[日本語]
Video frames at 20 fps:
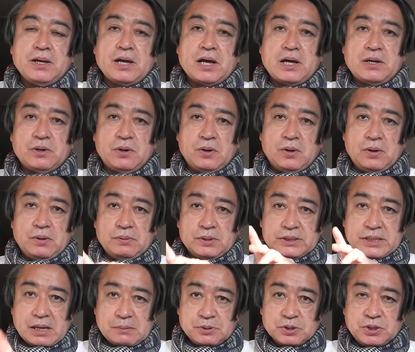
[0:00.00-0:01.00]
あの
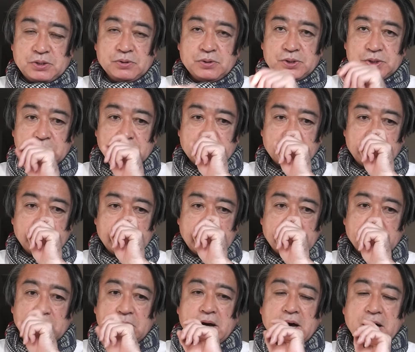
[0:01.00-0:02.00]
サブ球場の方で
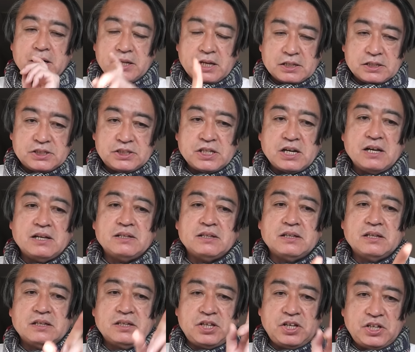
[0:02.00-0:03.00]
もあだっちゃん
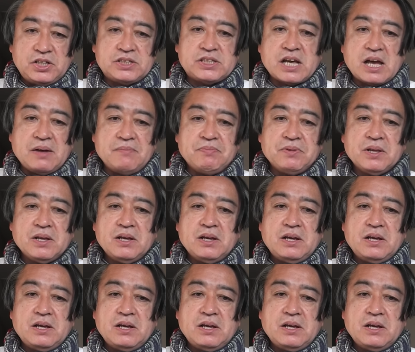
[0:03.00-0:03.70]
T さん、